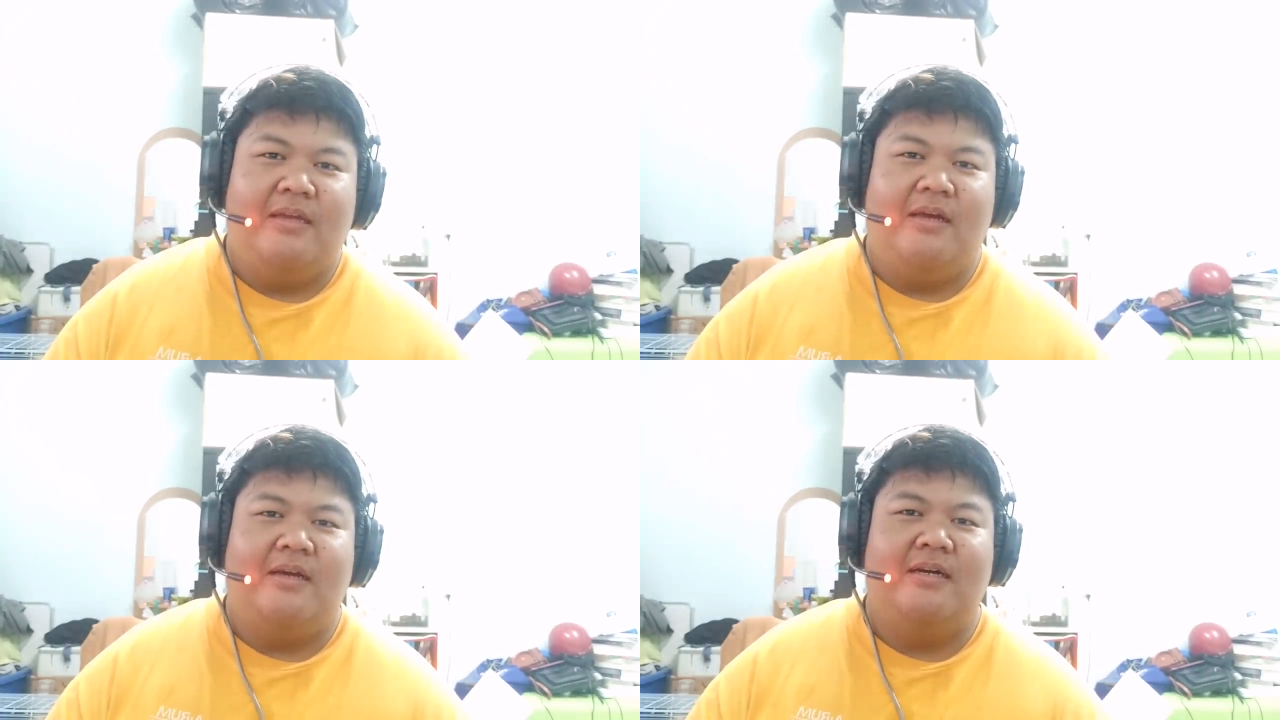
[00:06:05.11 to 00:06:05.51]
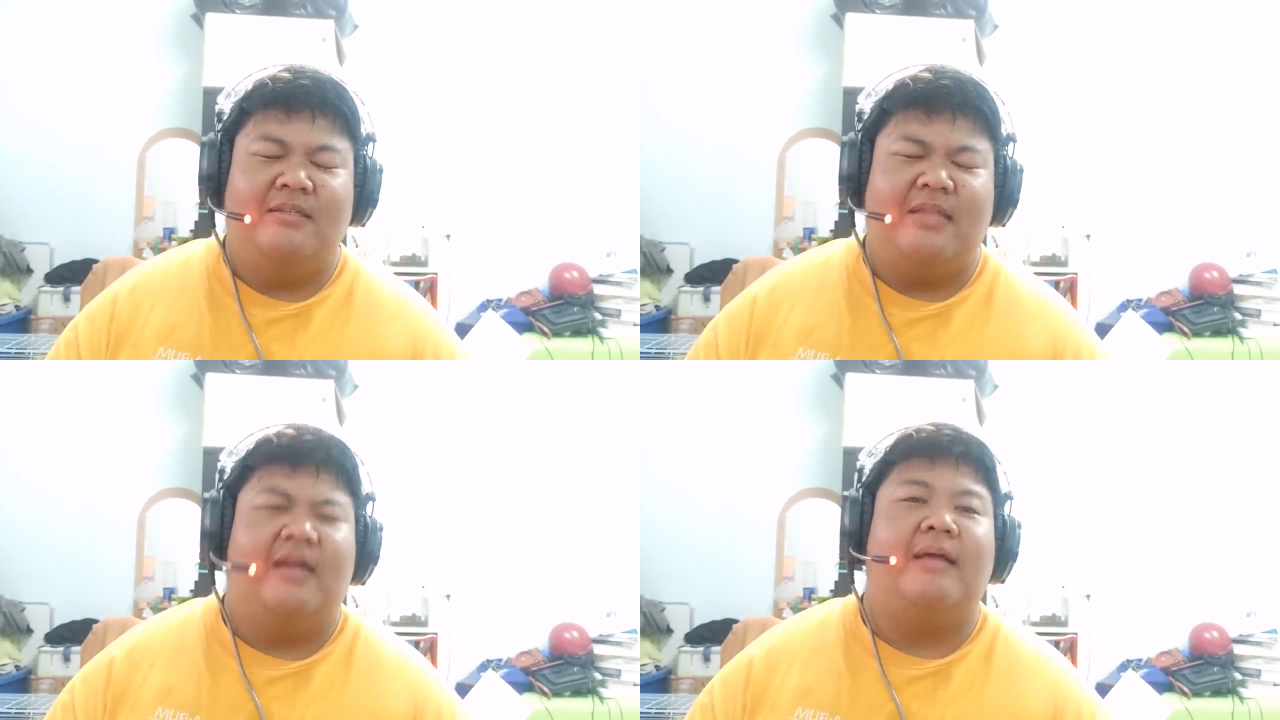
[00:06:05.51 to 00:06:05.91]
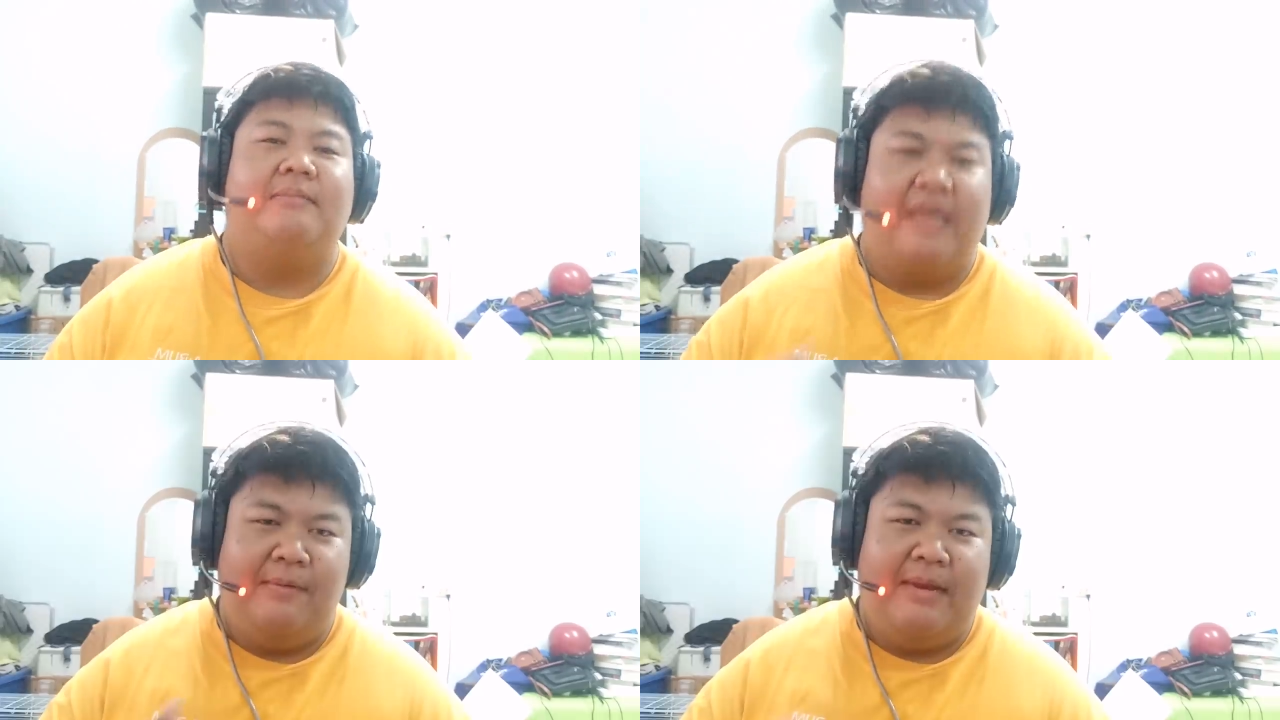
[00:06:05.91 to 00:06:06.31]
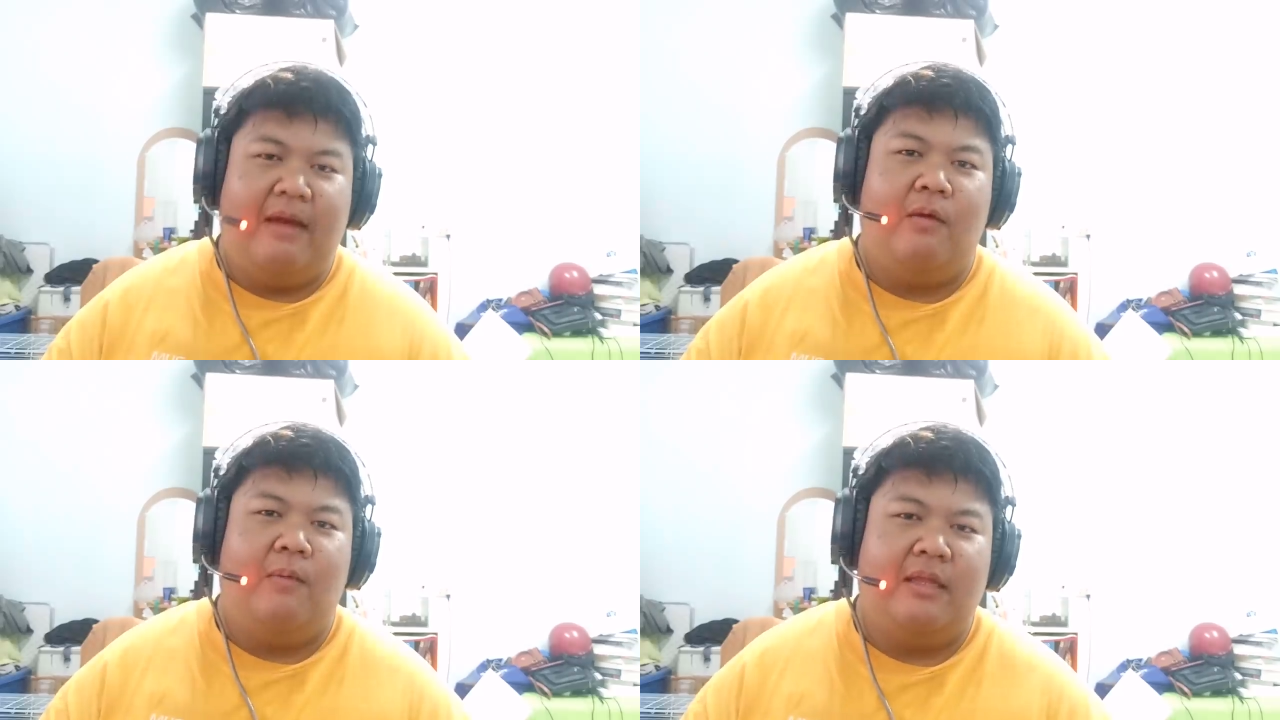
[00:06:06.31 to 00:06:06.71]
ก็คือแต่ก็ทำใจไว้แล้
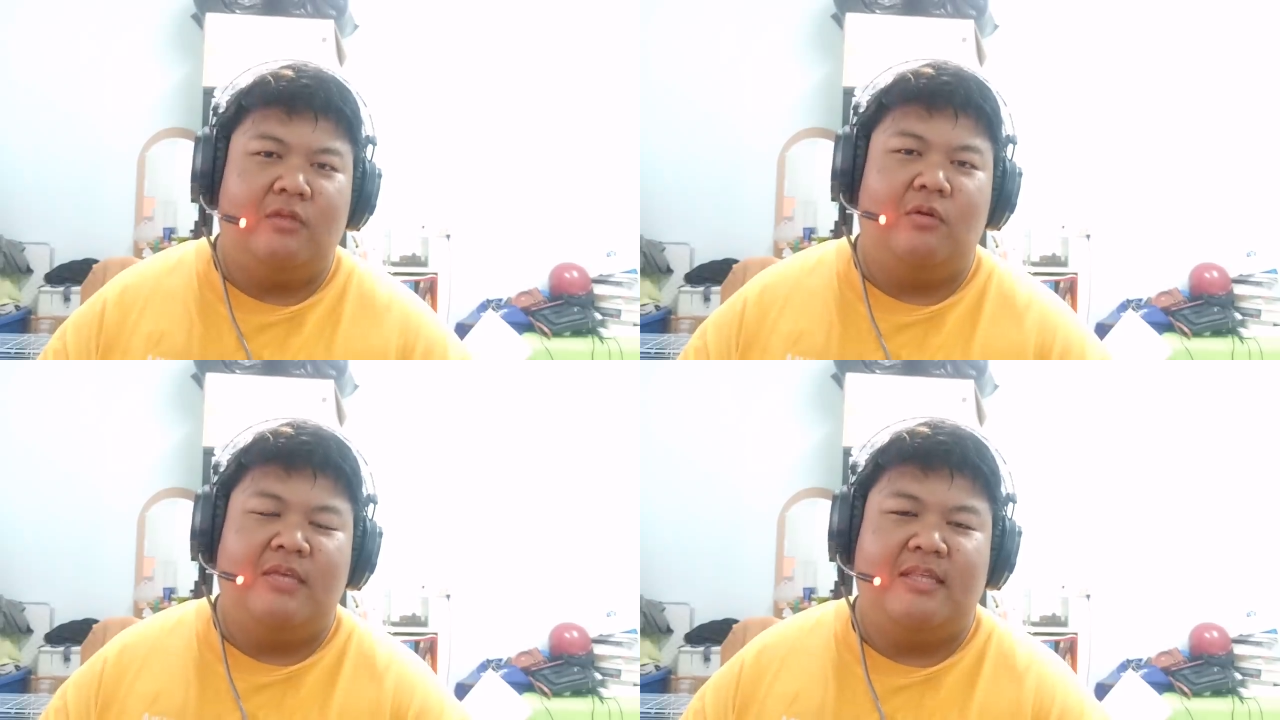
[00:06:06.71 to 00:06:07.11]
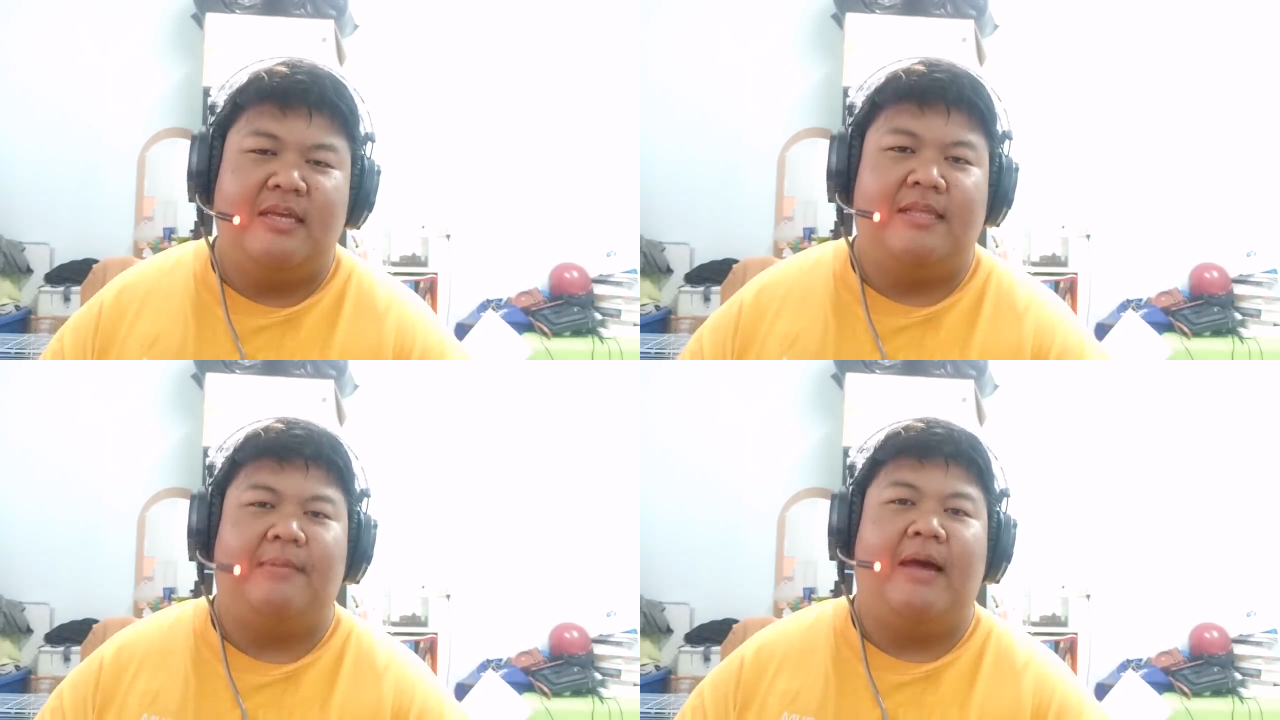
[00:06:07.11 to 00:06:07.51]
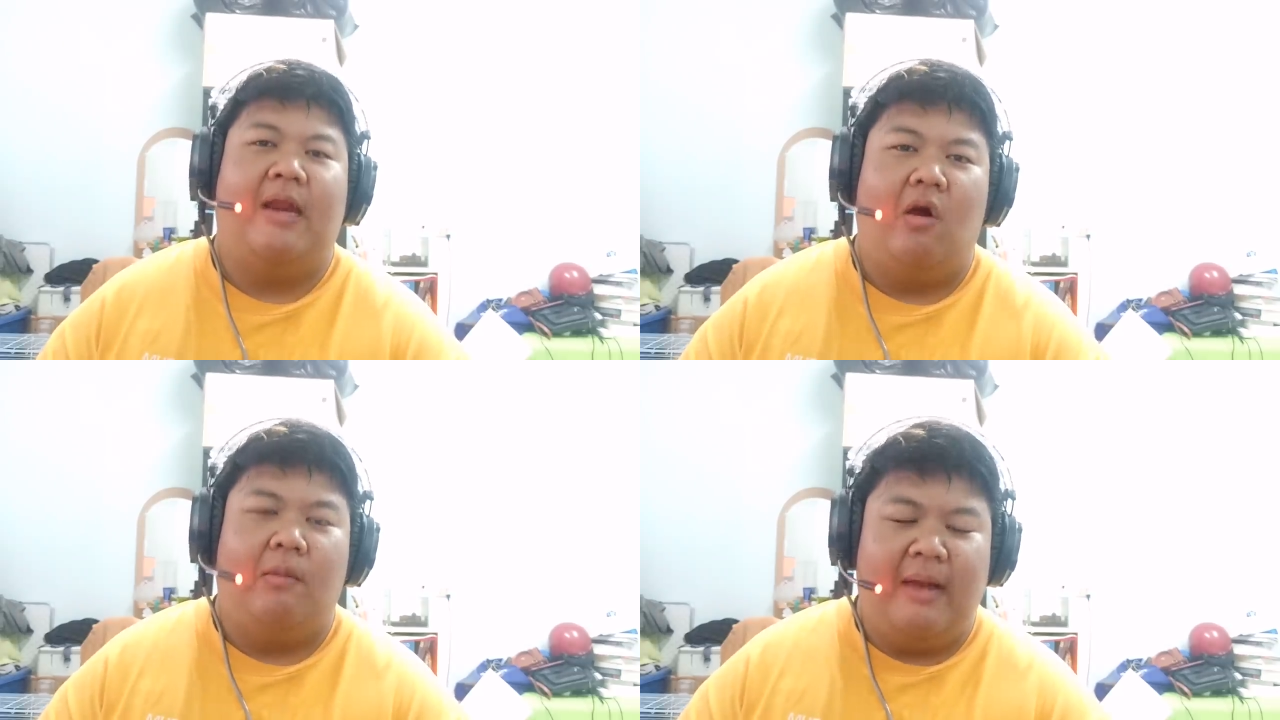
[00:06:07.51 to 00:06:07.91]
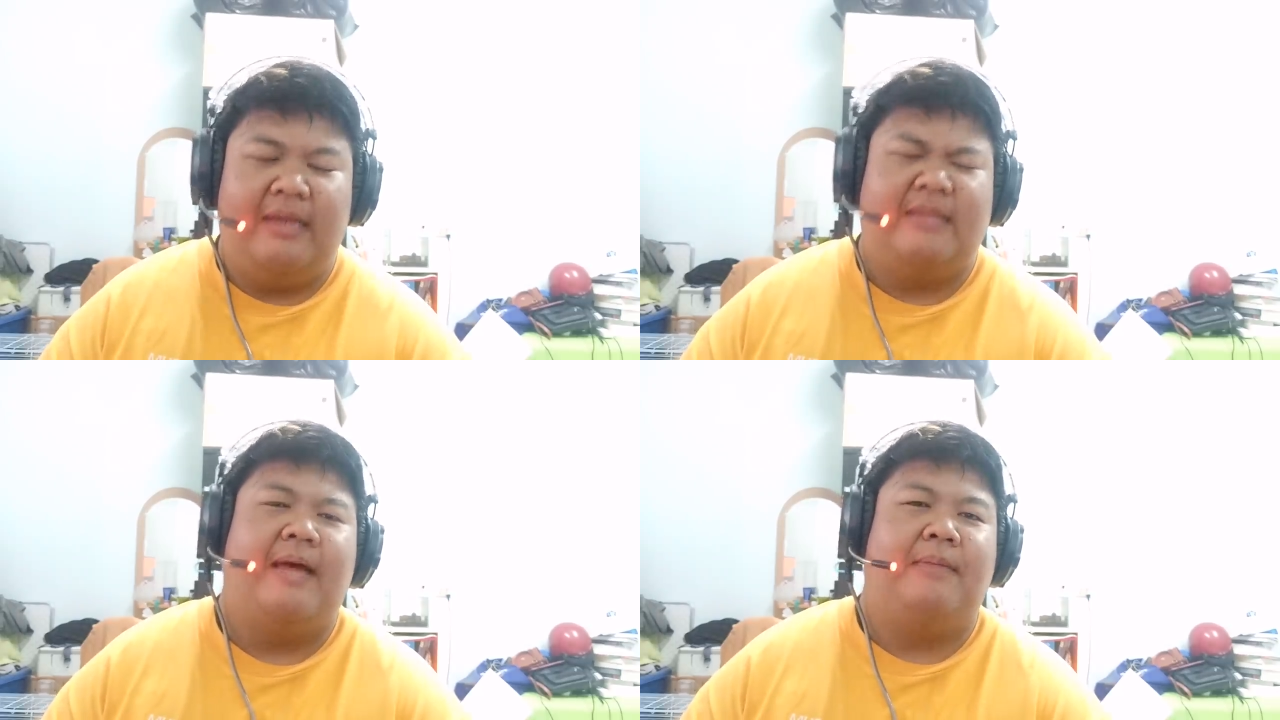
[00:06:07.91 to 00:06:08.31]
วแหละว่าต้องโดนทีเซอร์สับขาหลอกบ้าง
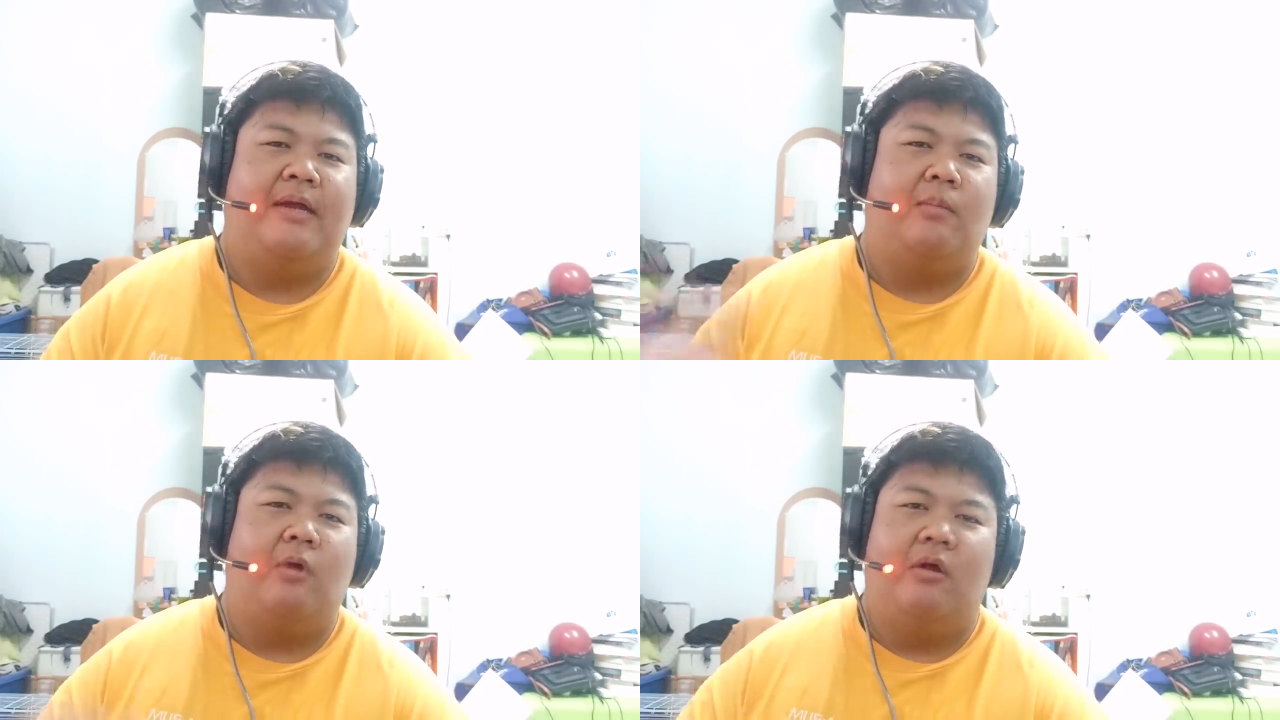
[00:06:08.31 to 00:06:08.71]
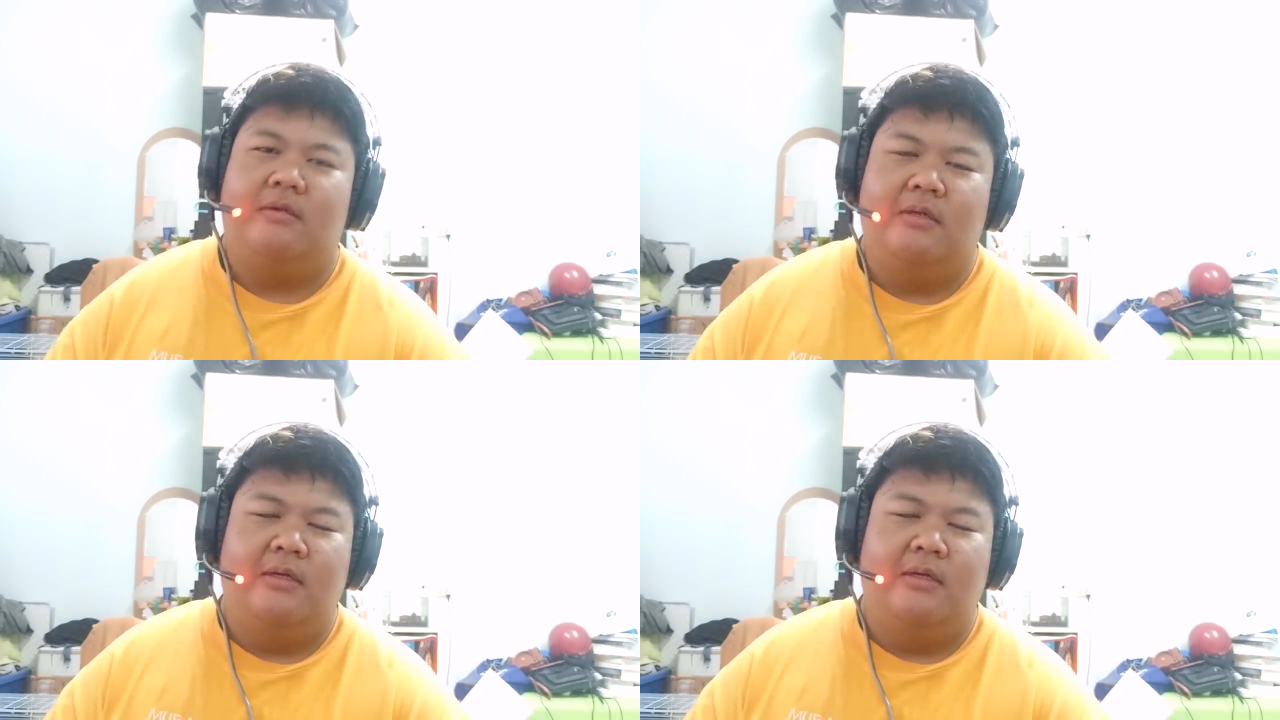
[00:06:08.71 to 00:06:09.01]
นะตามขนบของ